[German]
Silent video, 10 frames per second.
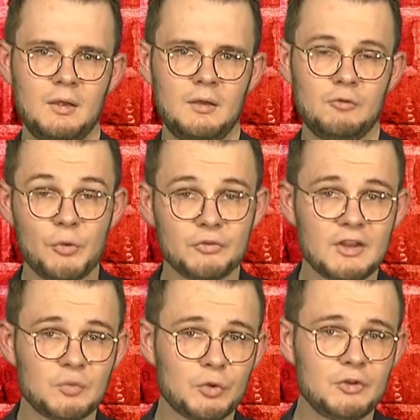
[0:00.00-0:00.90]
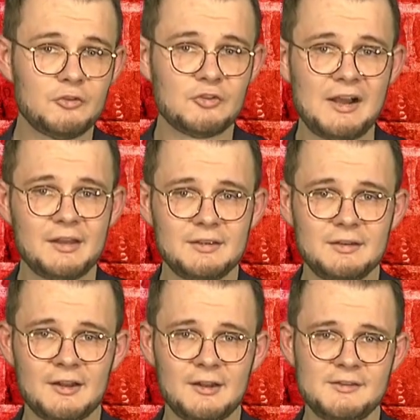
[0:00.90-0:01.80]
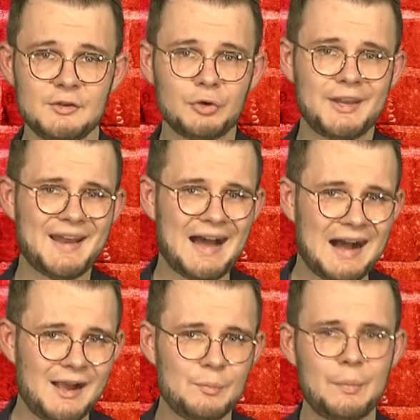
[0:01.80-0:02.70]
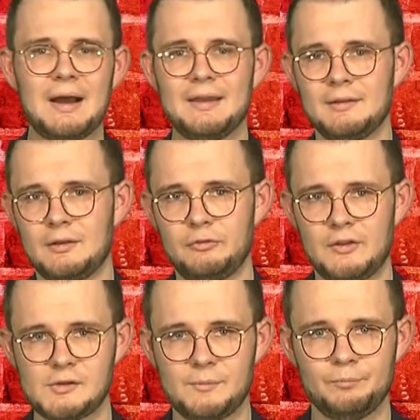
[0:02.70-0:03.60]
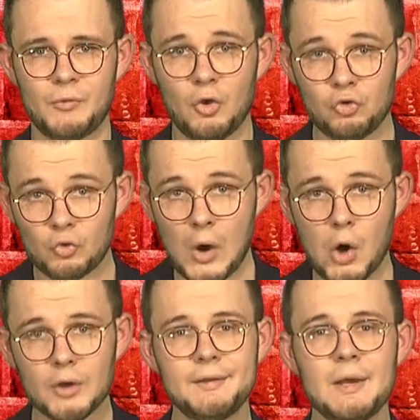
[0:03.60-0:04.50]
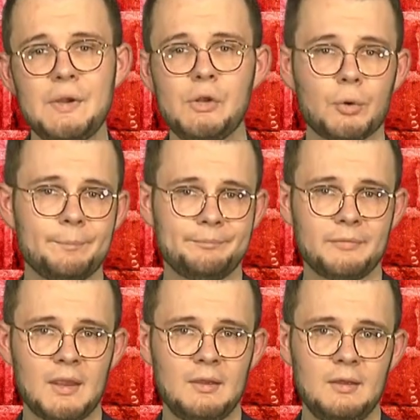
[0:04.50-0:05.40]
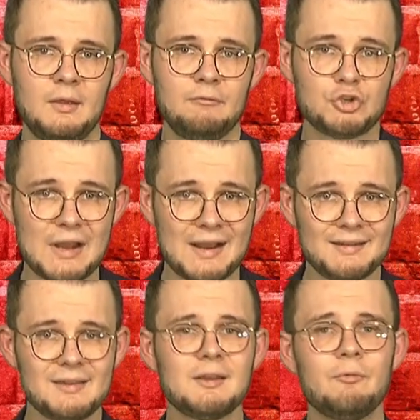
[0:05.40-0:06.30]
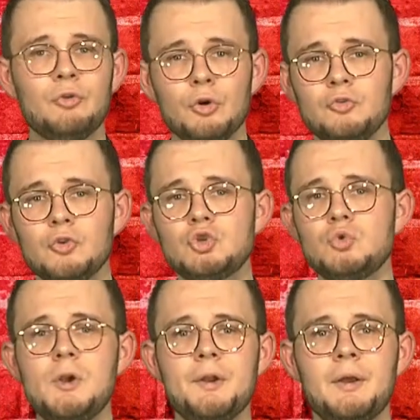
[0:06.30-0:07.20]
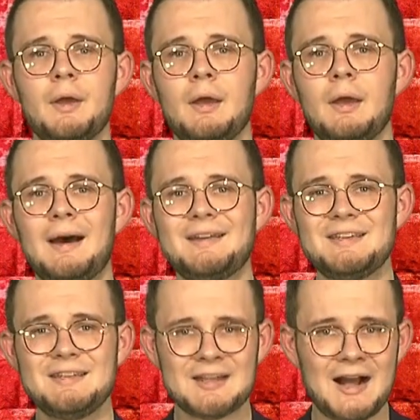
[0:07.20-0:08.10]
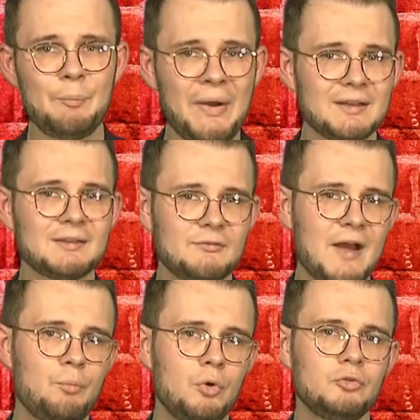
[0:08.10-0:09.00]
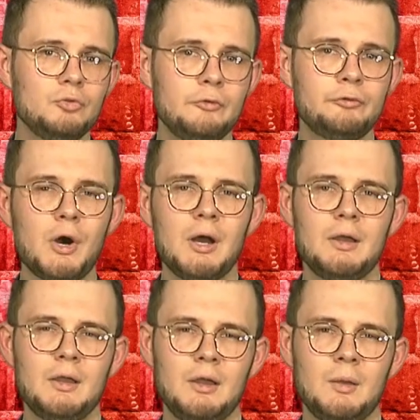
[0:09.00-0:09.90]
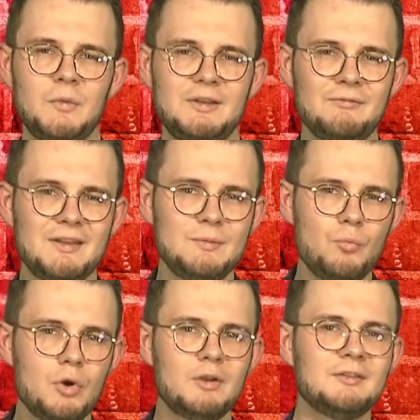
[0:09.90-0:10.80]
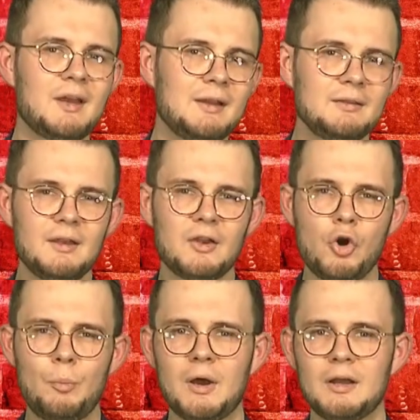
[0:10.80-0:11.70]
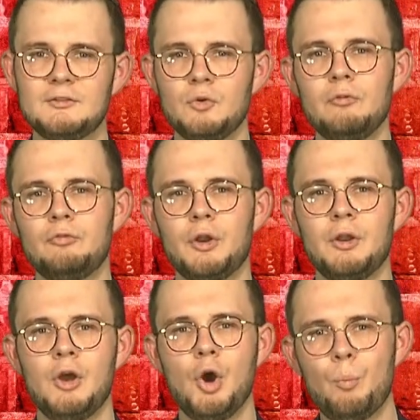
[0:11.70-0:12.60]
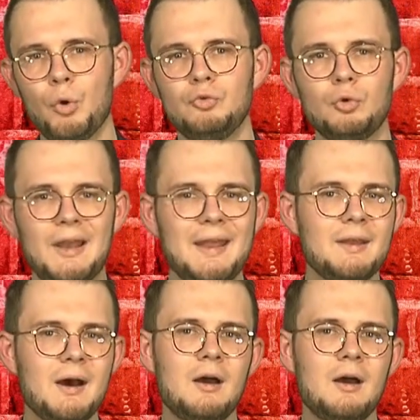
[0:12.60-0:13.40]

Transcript: Wir müssen das Potenzial der Digitalisierung in allen Bereichen entfesseln, so auch in der Bildung. Wir schlagen deshalb für unsere Schulen ein Digitalpakt 2.0 vor, mit dem wir die Möglichkeiten der Kooperation von Bund und Länder